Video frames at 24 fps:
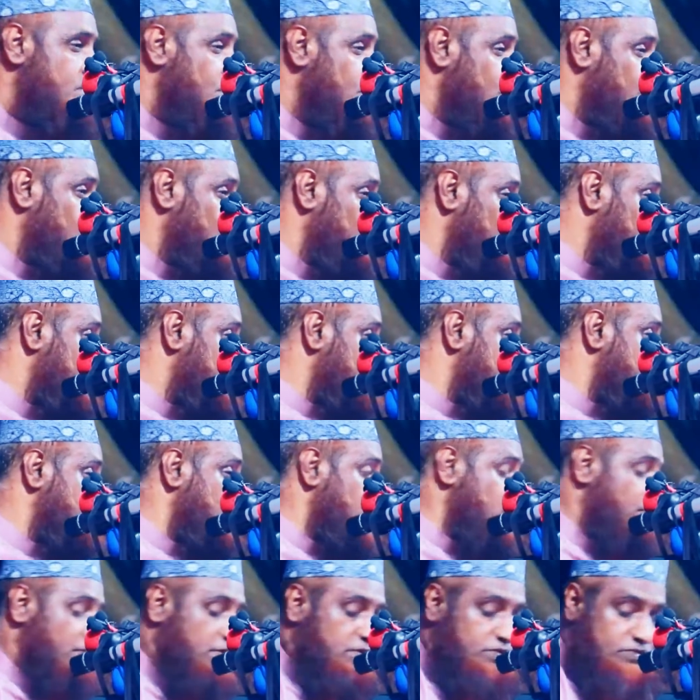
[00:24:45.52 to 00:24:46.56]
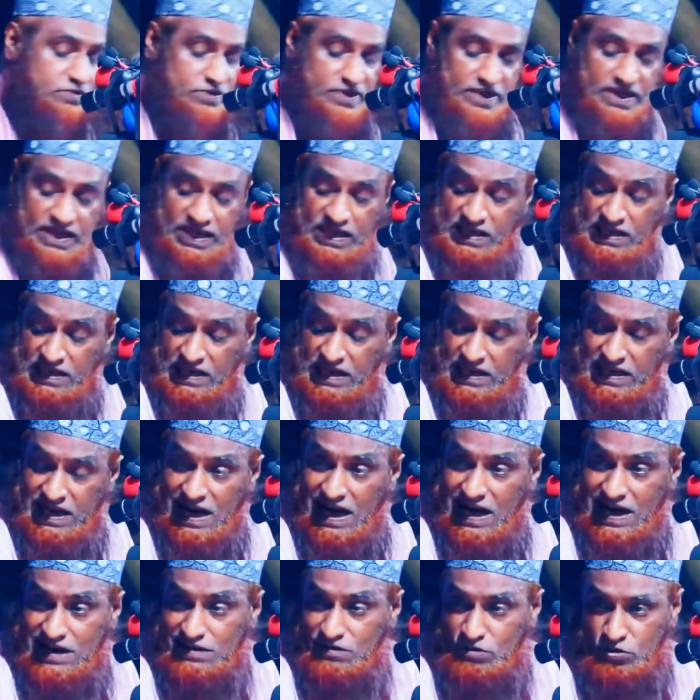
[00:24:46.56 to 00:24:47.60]
তৃতীয়বার যেই মাত্র এই এই
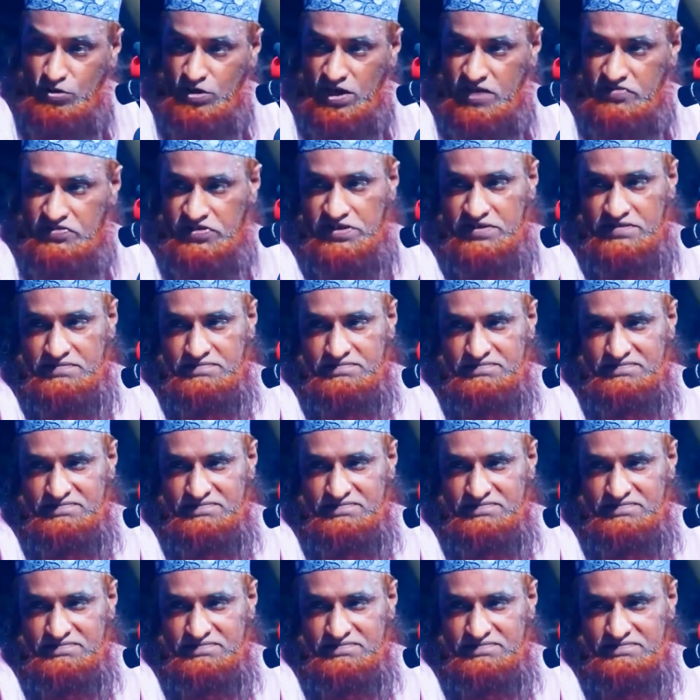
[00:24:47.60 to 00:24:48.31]
ঘাড় ঘুরেছে